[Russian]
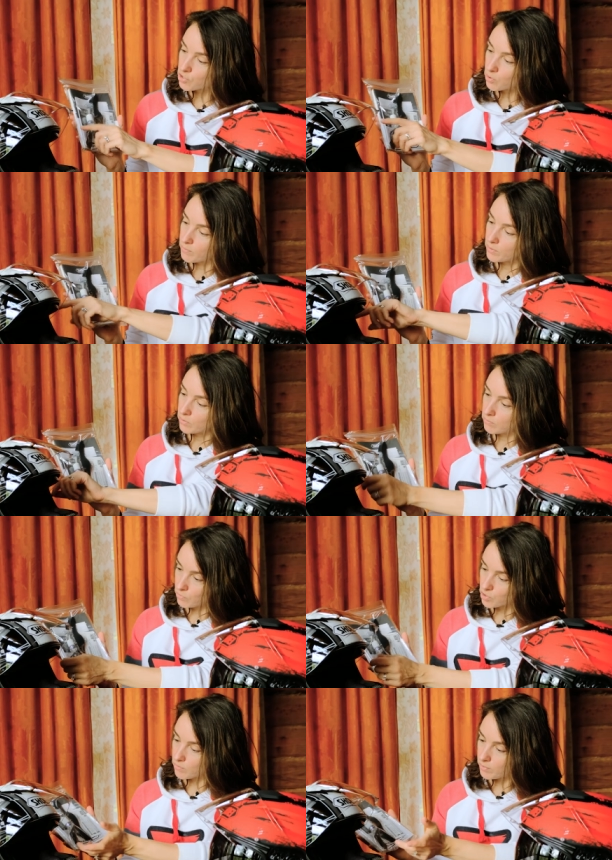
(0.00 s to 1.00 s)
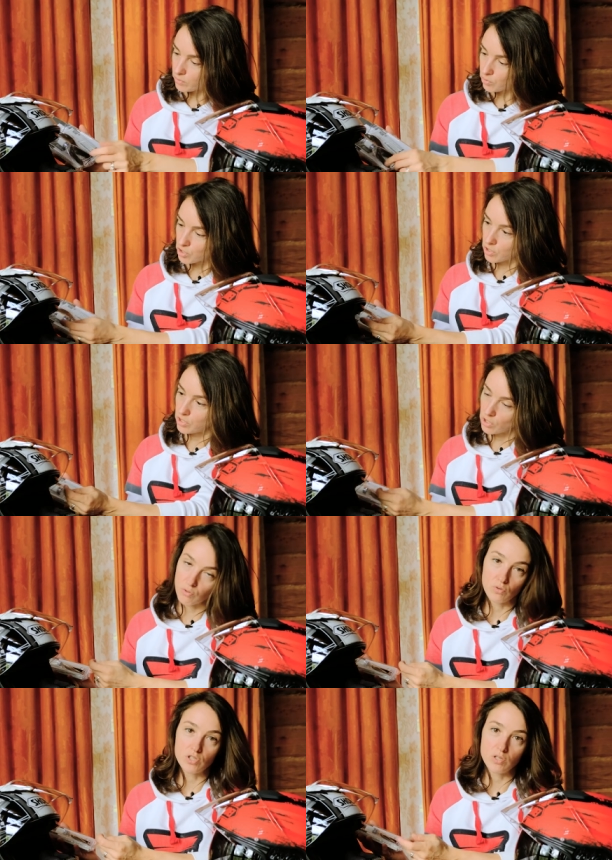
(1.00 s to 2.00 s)
чтобы можно было тоже
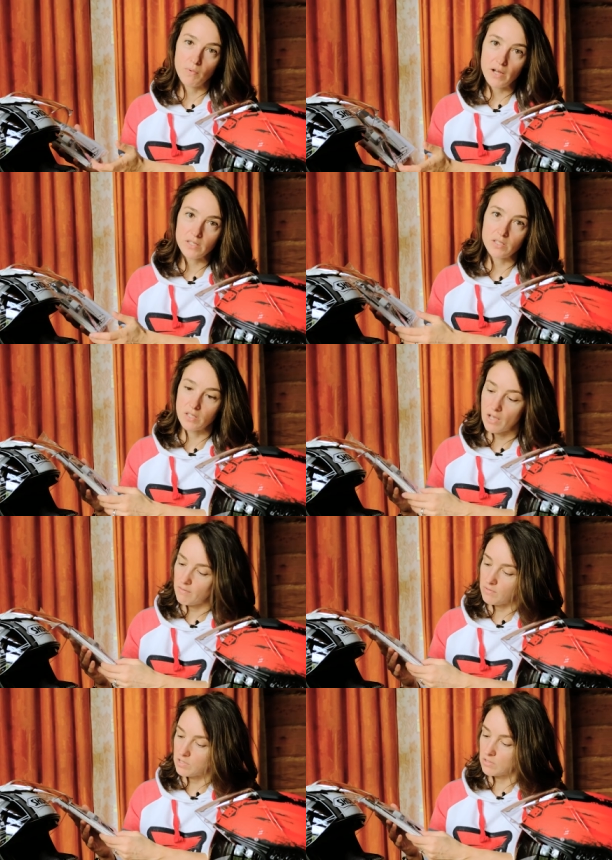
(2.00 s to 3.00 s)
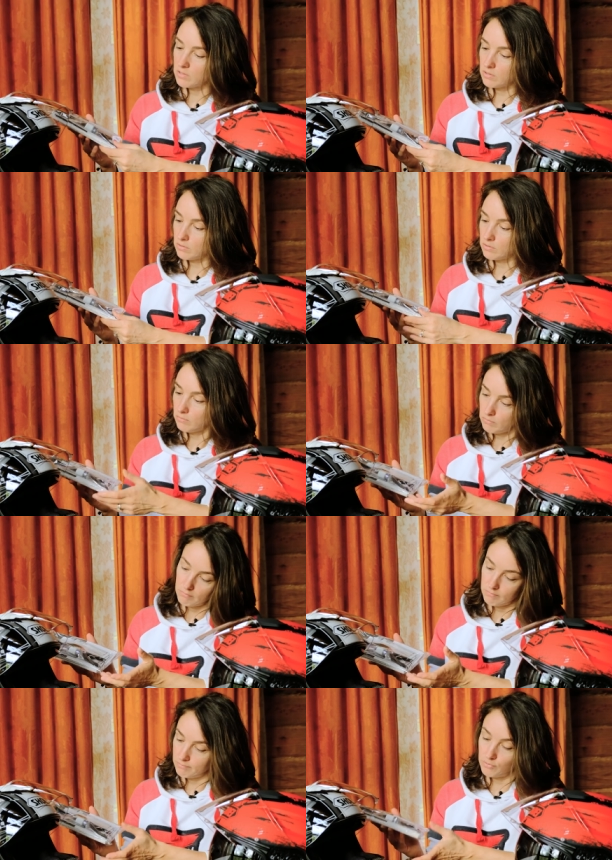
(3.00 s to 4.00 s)
стекло снимать, ставить. Э, ну,
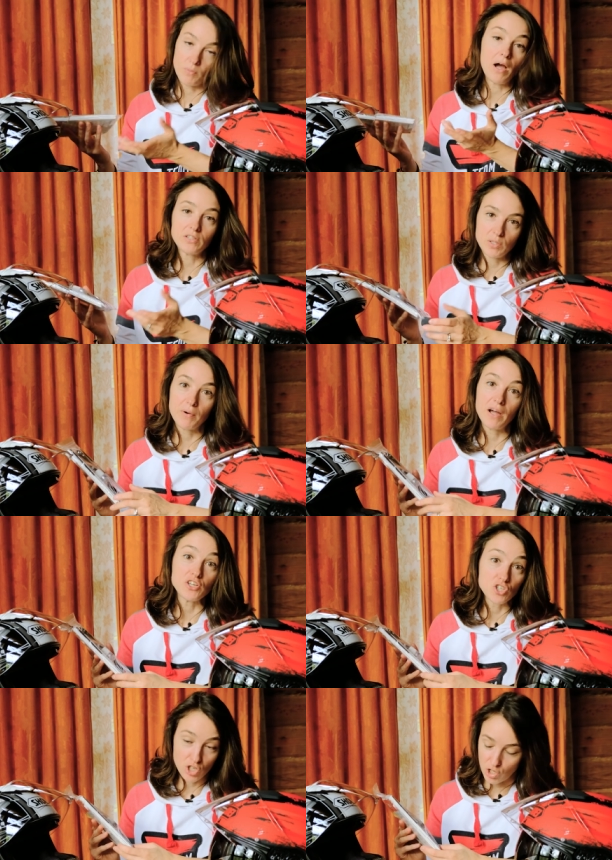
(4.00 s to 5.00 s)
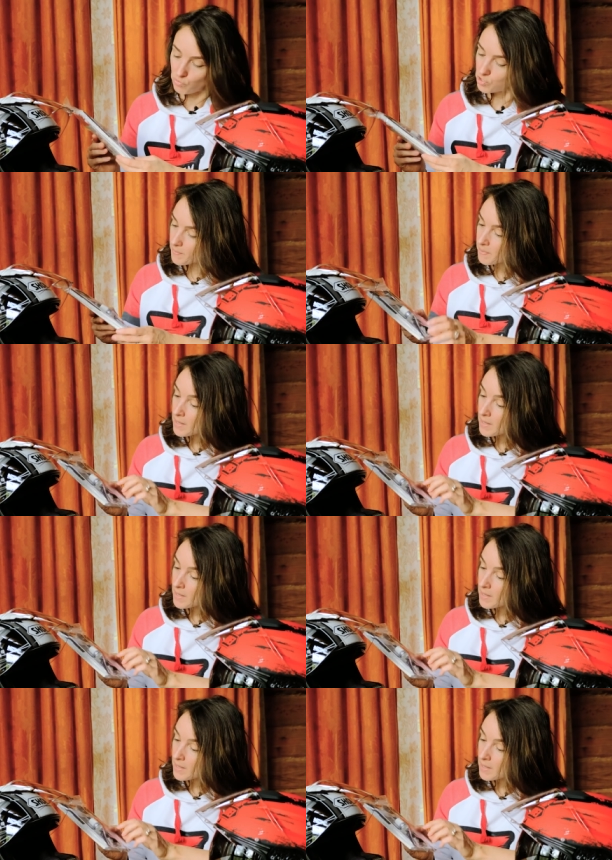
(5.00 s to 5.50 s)
в общем, как, типа гаечный ключ.